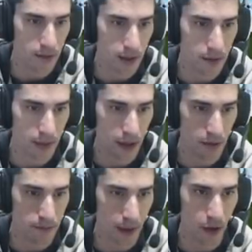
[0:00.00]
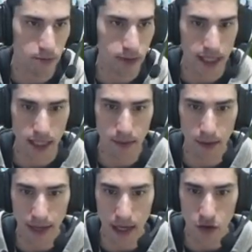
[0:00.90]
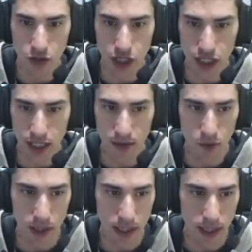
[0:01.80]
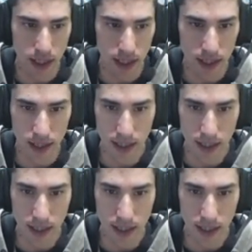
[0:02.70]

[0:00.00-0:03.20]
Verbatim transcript: perdón, perdón, perdón Que se me va la ollita buena